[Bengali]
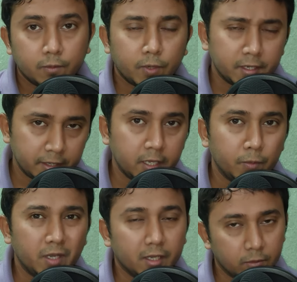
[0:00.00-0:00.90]
মানে এম
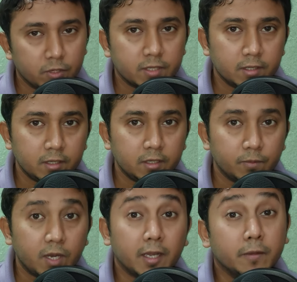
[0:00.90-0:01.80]
এ এমএসসি
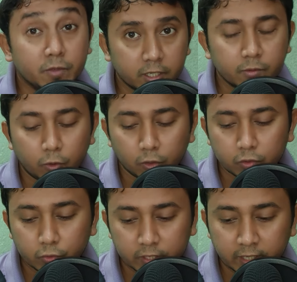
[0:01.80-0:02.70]
বা এম টেক বলো
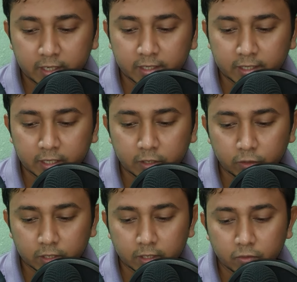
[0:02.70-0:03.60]
তো সেইখানে কী কী
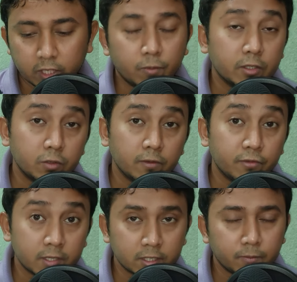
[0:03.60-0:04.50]
রয়েছে দেখো এবার যদি
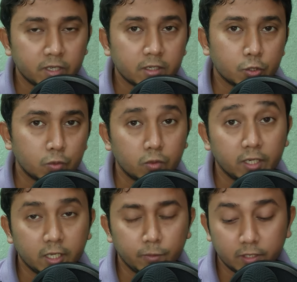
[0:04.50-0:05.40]
ফার্স্টে আমরা শুরু করি
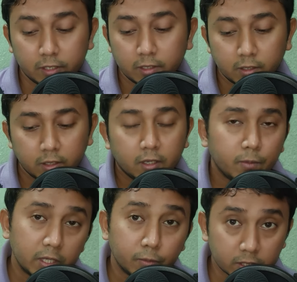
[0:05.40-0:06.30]
এম এ দিয়ে
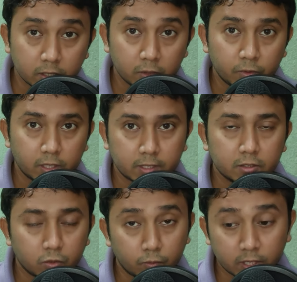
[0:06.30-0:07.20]
মানে মাস্টার অফ আর্টস
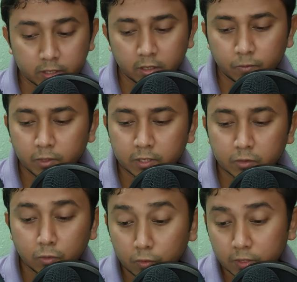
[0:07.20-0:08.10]
তো মাস্টার অফ আর্টস
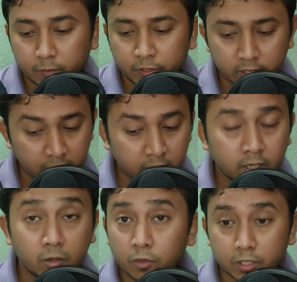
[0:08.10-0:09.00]
কোন কোন সাবজেক্ট এখানে
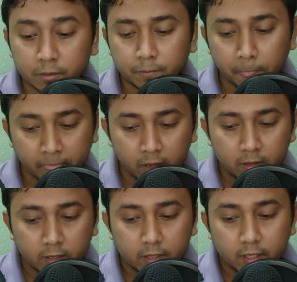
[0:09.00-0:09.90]
রয়েছে
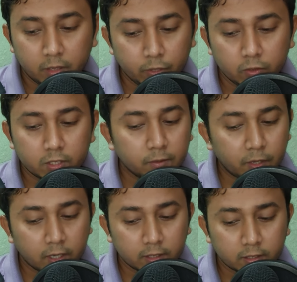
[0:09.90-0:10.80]
এম এ রয়েছে
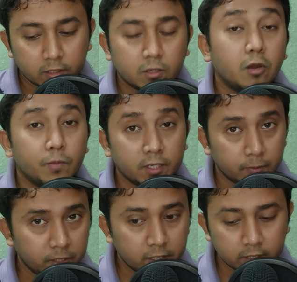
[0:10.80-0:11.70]
বাংলাতে কম্পারেটিভ
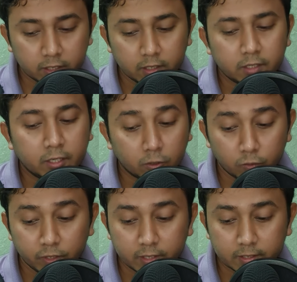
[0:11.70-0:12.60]
লিটারেচার
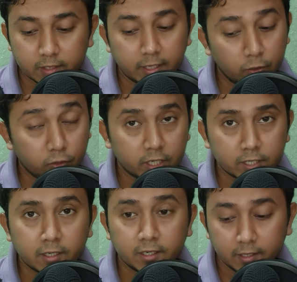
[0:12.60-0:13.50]
ইকোনমিক্স
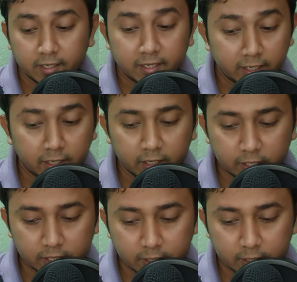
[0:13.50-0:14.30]
এডুকেশান ইংলিশ